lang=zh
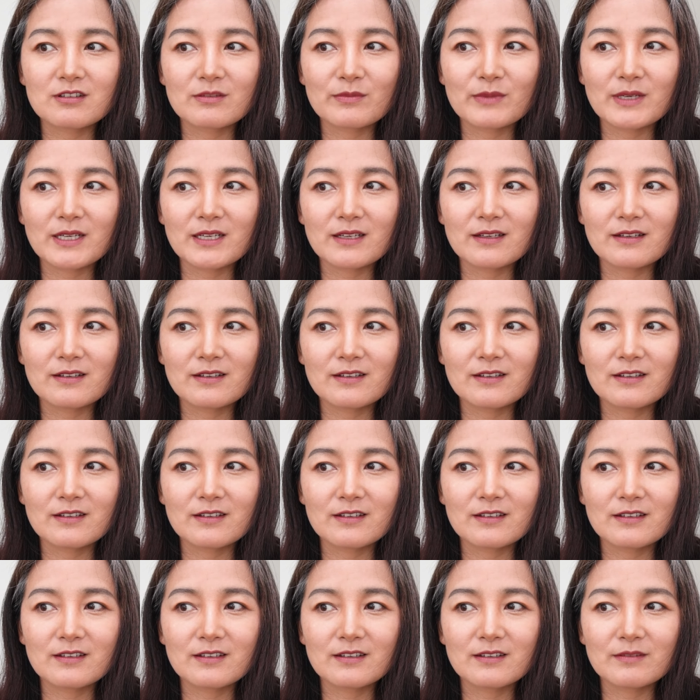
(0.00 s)

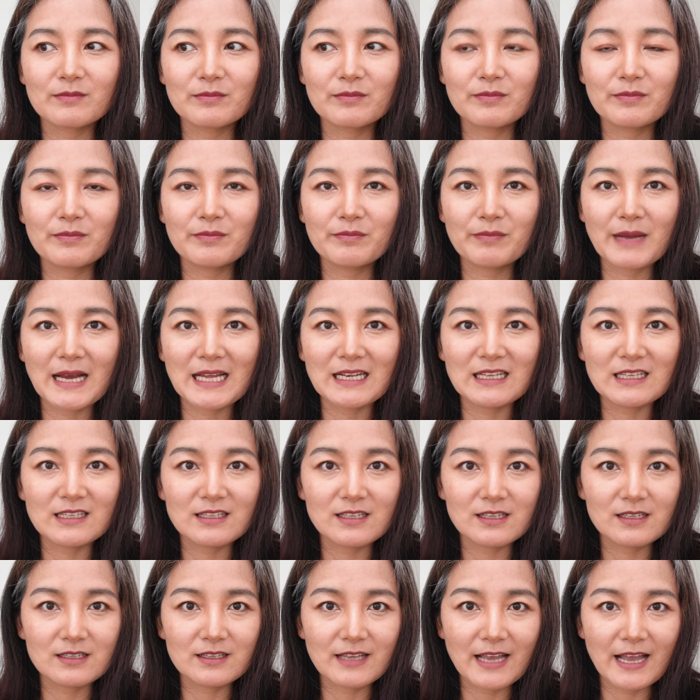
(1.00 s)
么巴勒
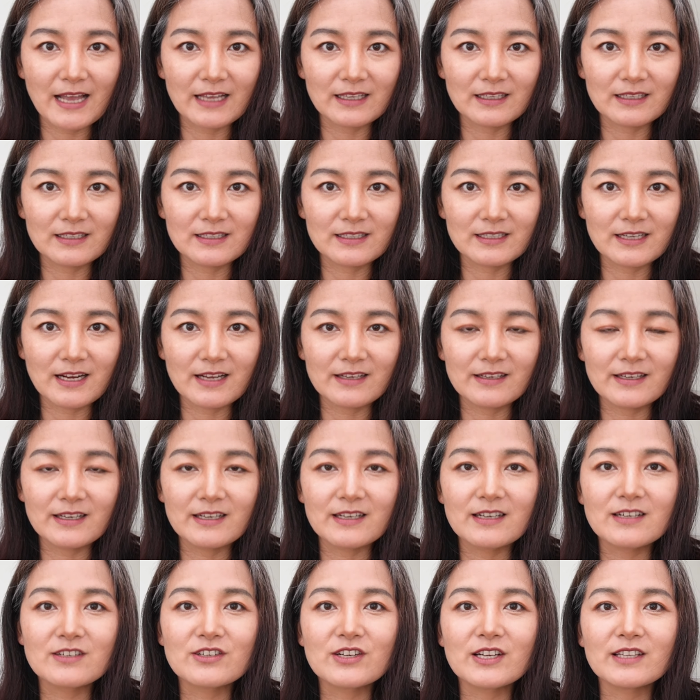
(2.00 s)
斯坦的这样一
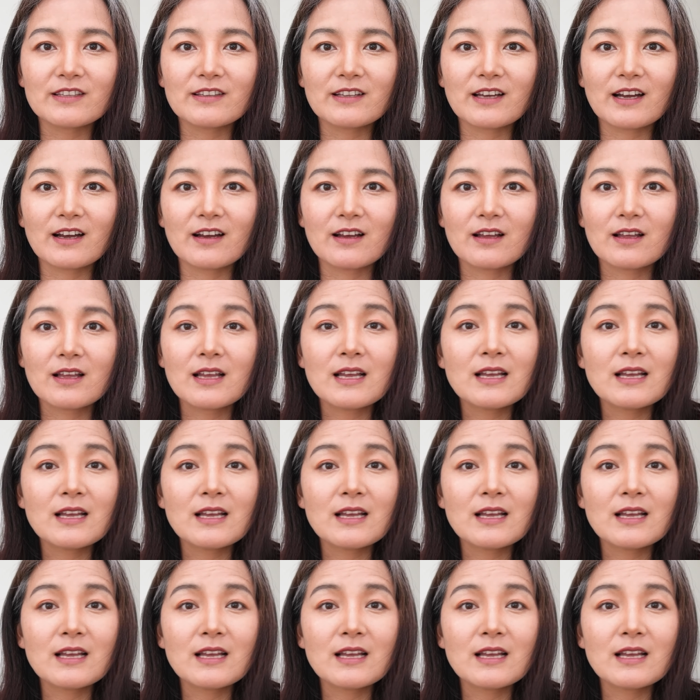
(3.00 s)
些人呢。